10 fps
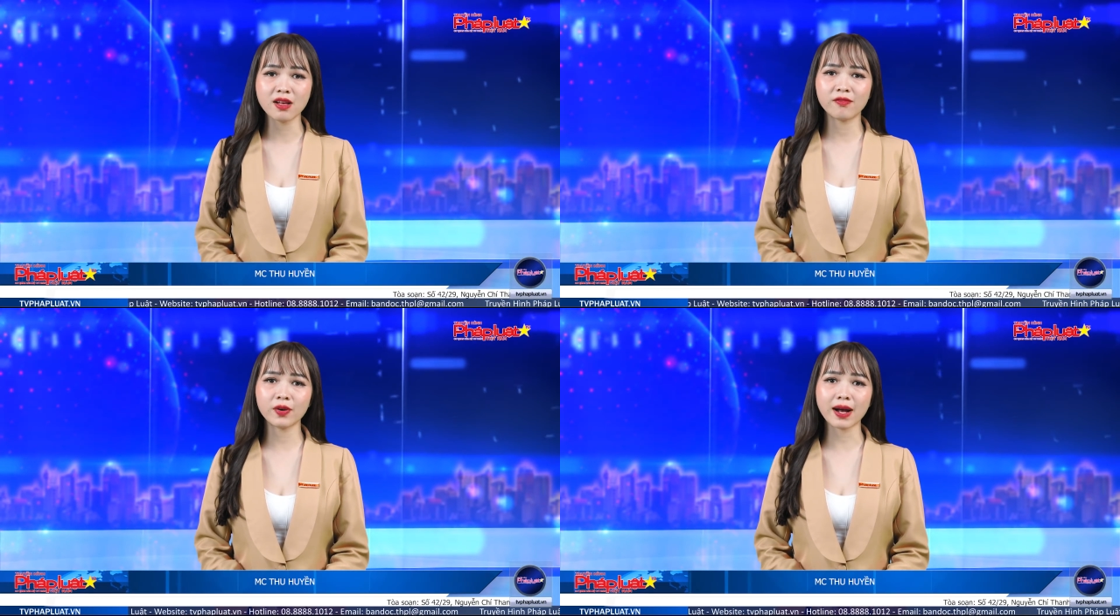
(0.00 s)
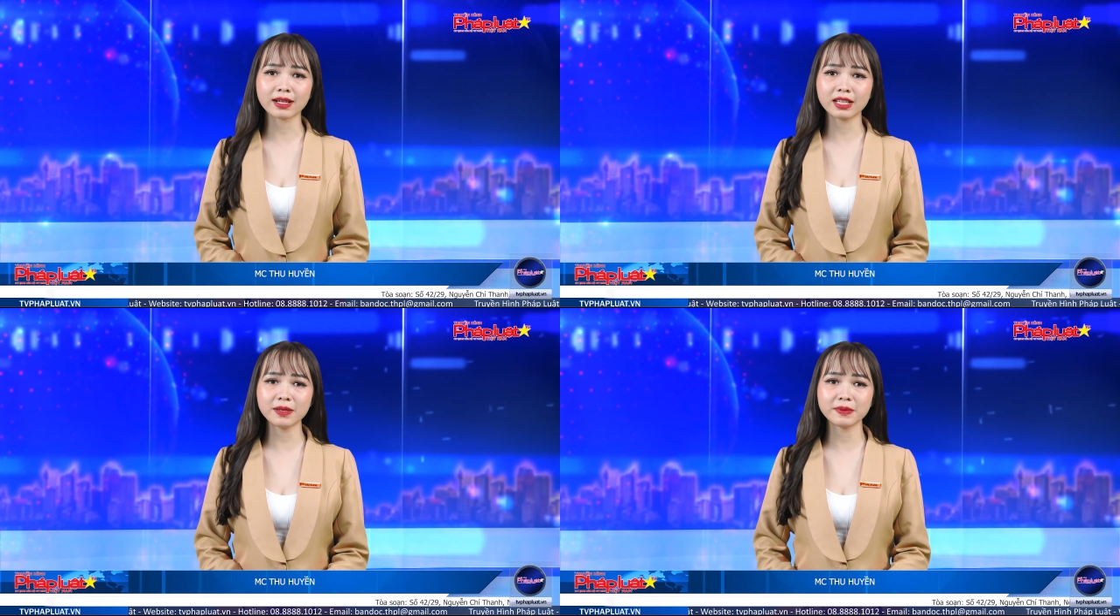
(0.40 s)
và đoạn
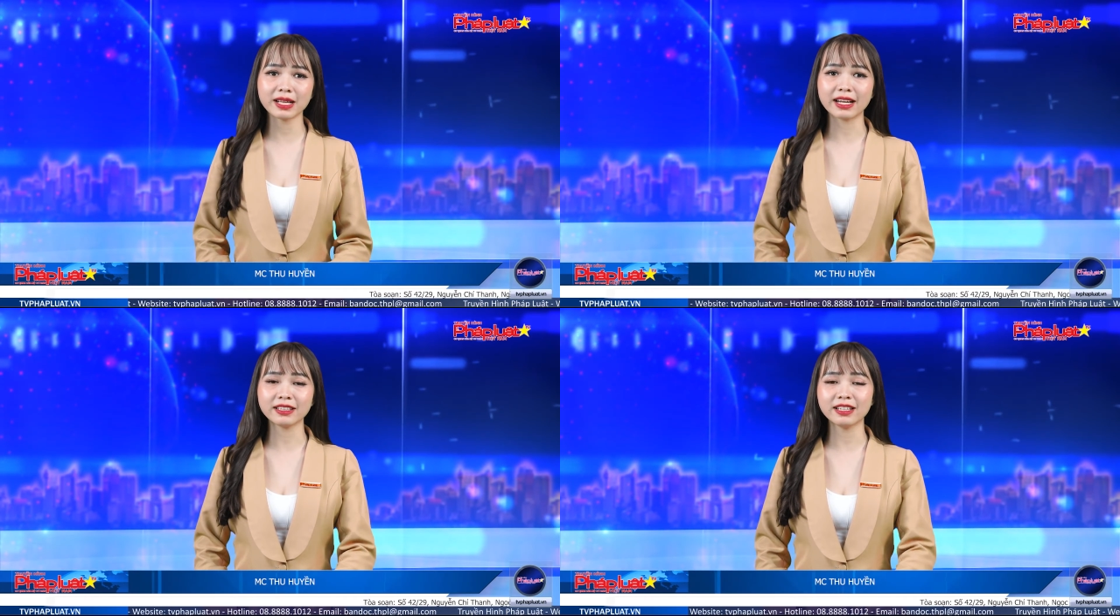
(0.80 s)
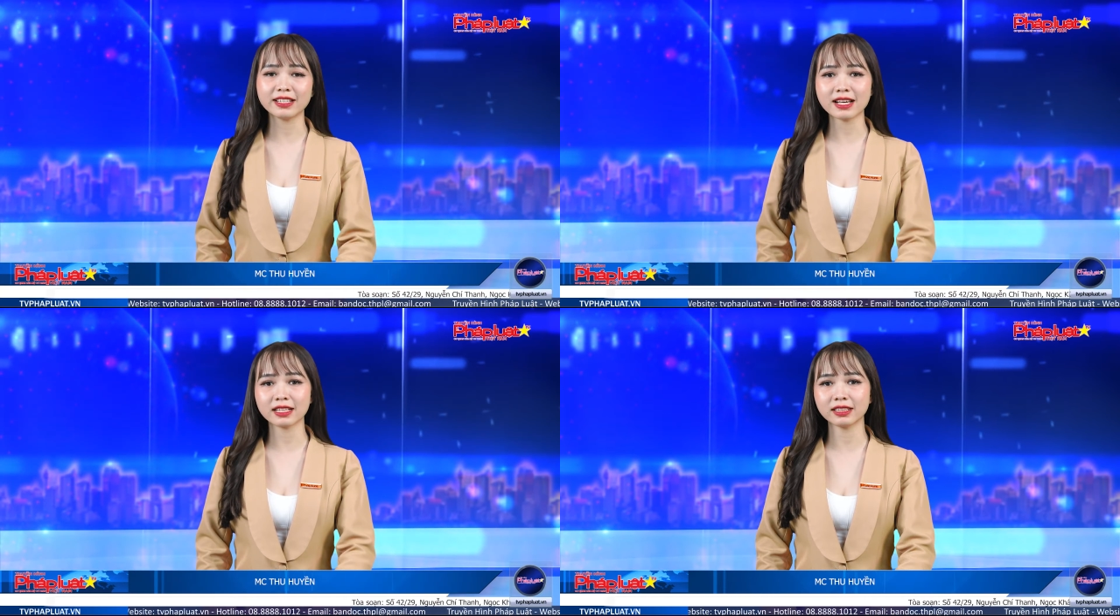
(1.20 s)
clip cảnh người
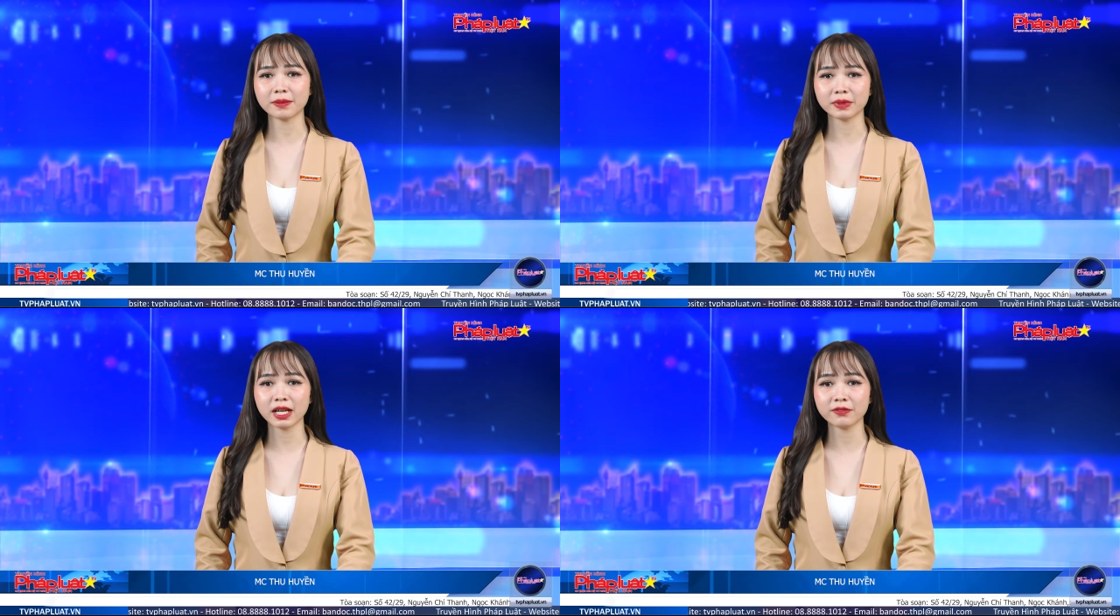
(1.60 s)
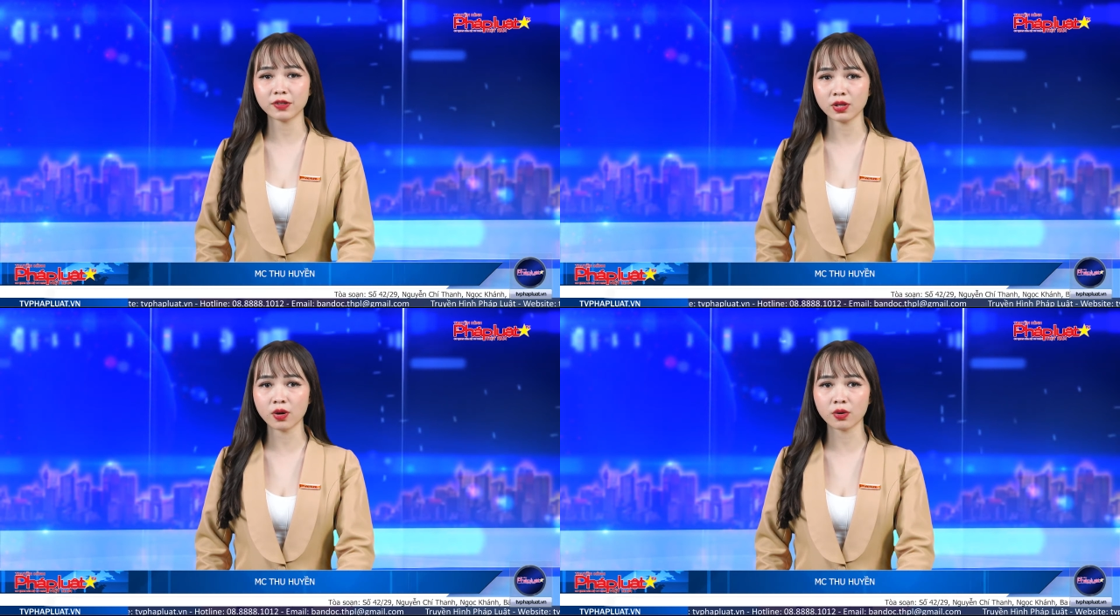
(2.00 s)
cha cầm cây
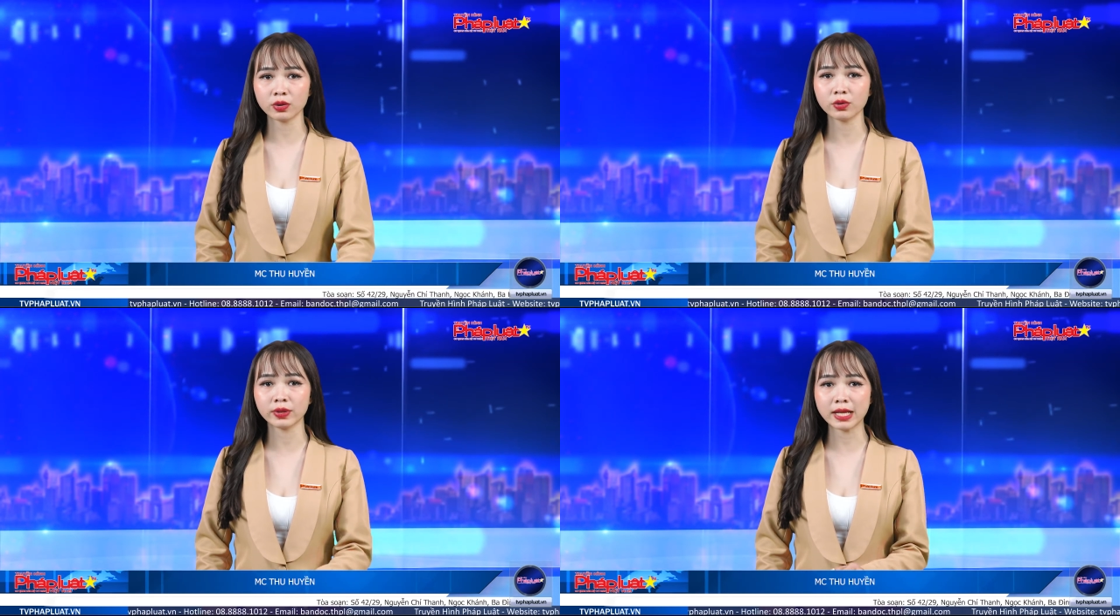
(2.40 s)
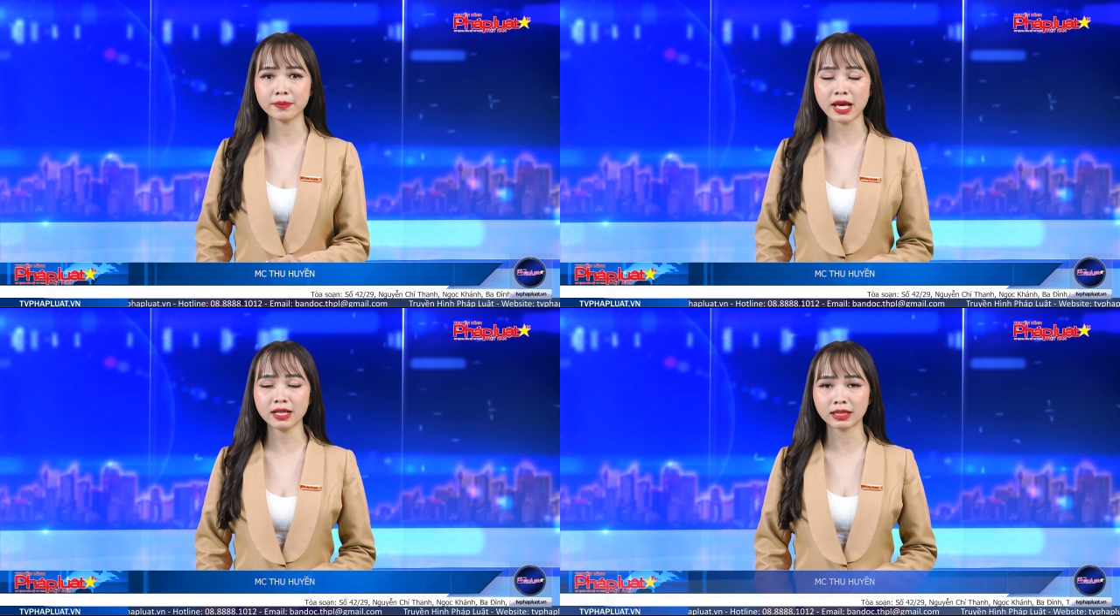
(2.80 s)
phơi đồ đuổi đến
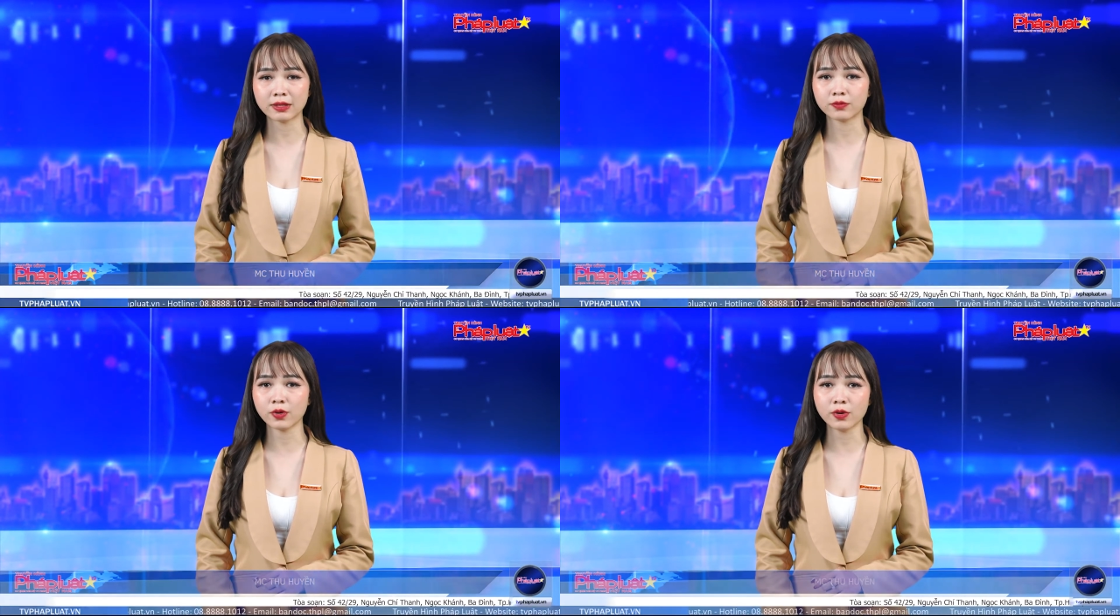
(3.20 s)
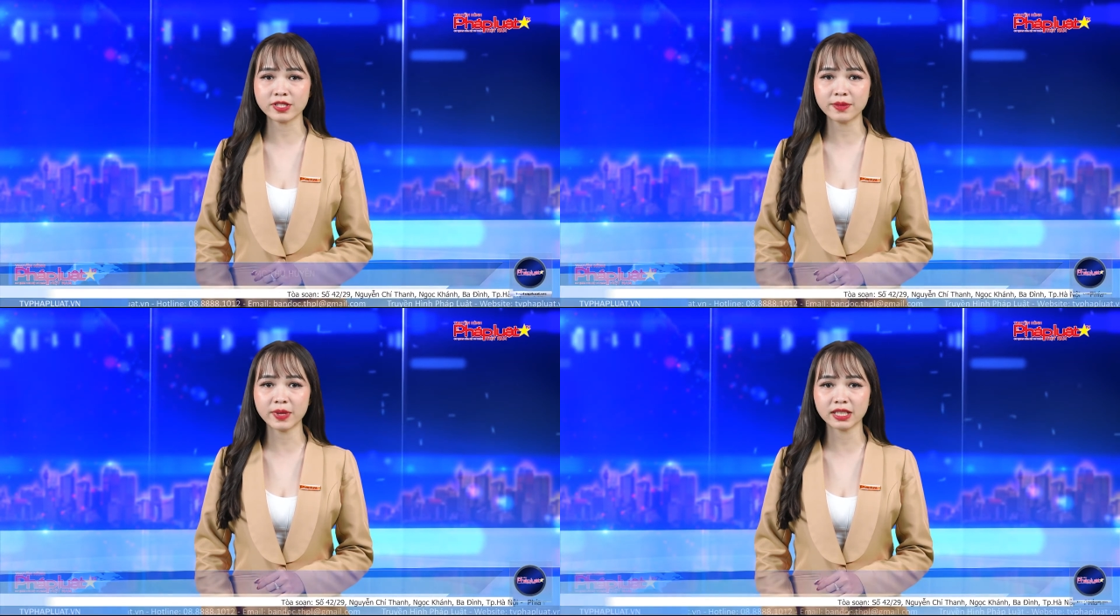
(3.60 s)
bé ở thành phố Hồ
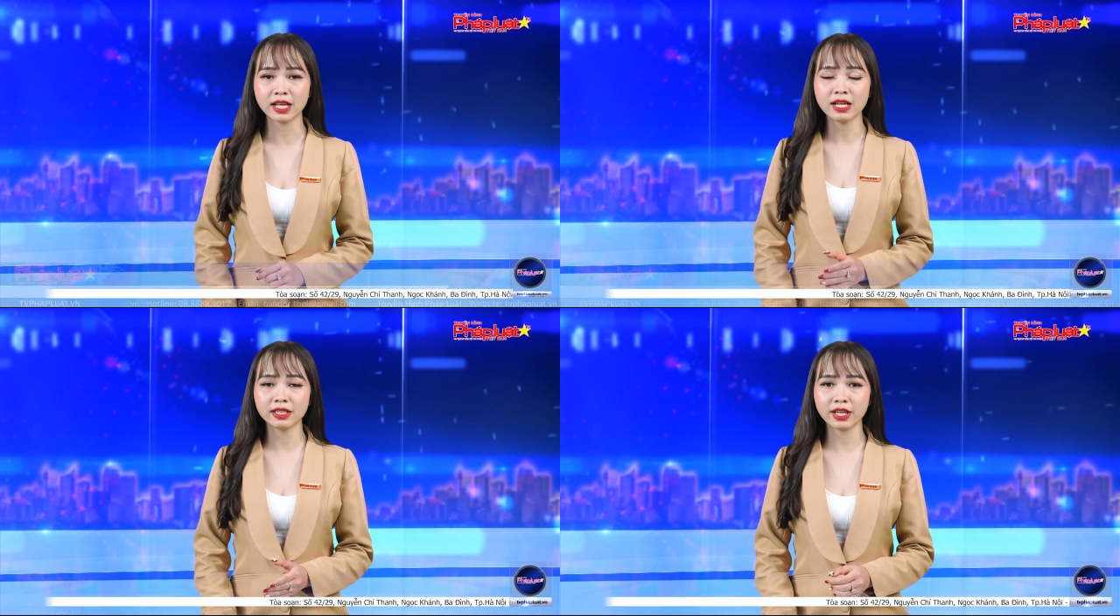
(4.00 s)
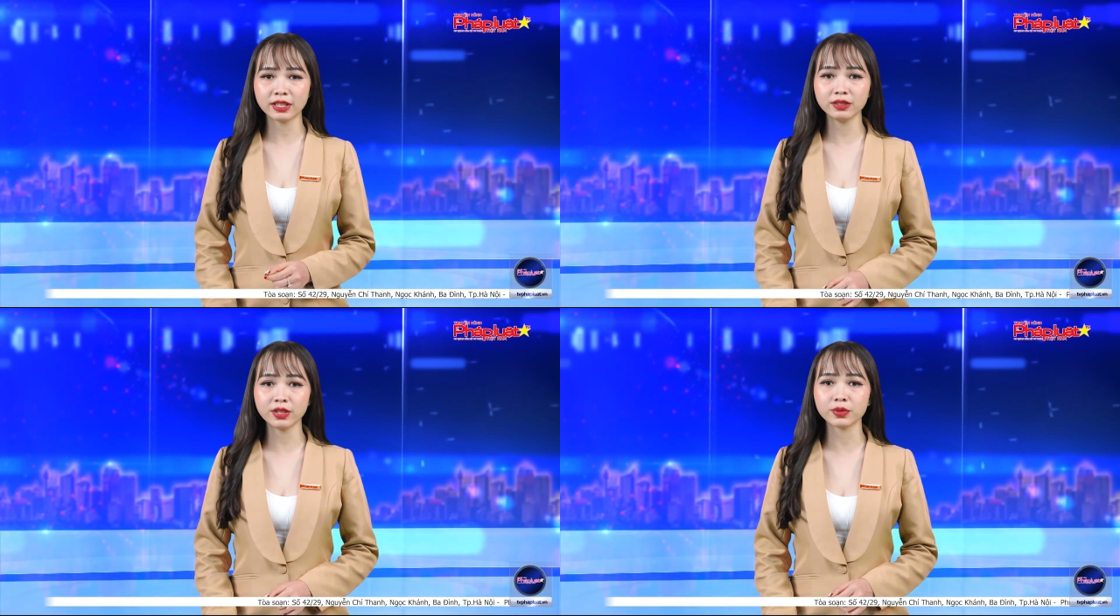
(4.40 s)
Chí Minh
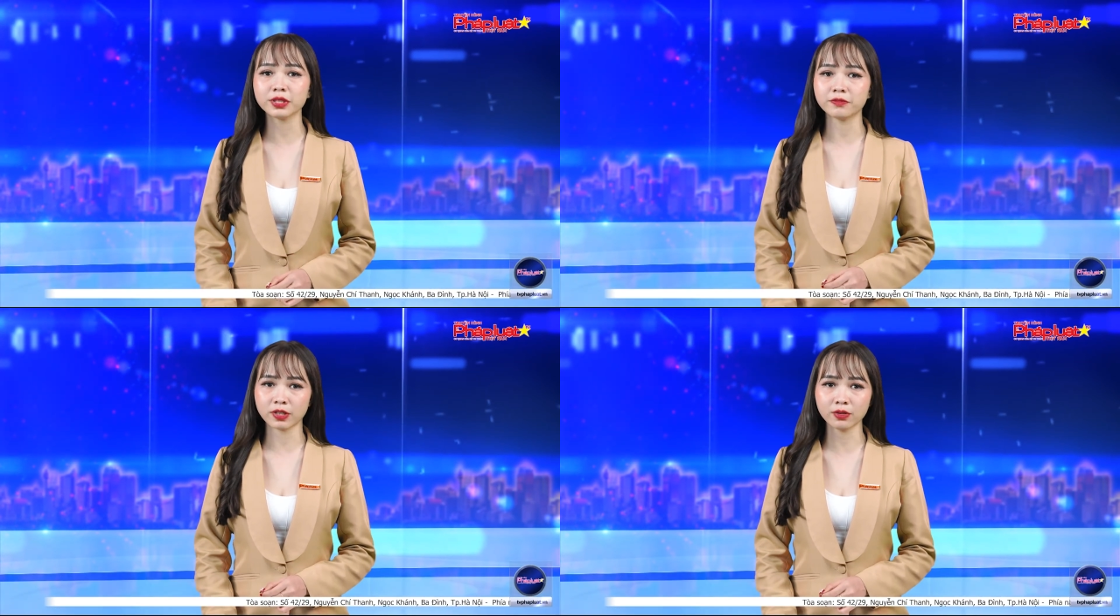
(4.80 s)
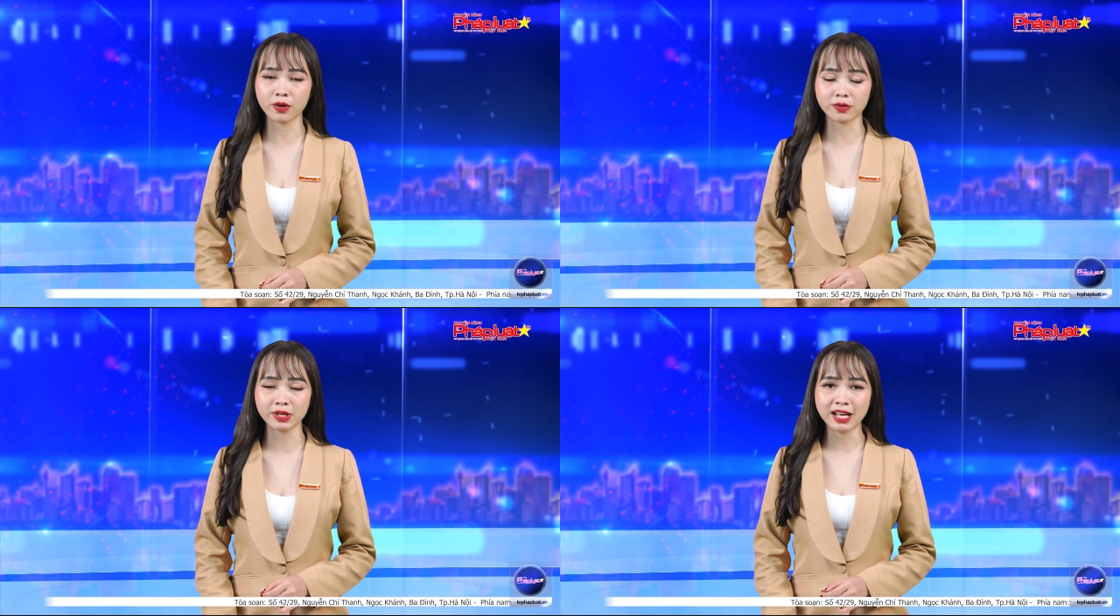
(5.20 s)
khiến nhiều người phẫn nộ.